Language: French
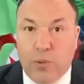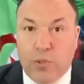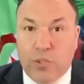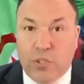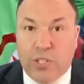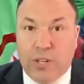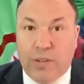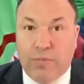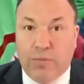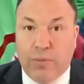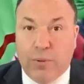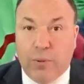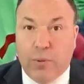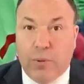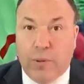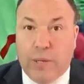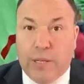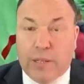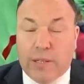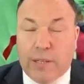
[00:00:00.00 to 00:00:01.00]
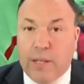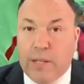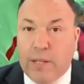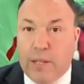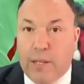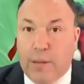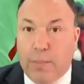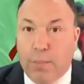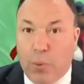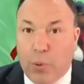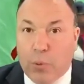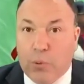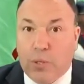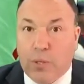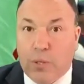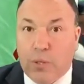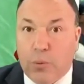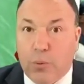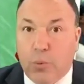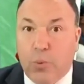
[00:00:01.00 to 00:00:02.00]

le chef de l'État et montre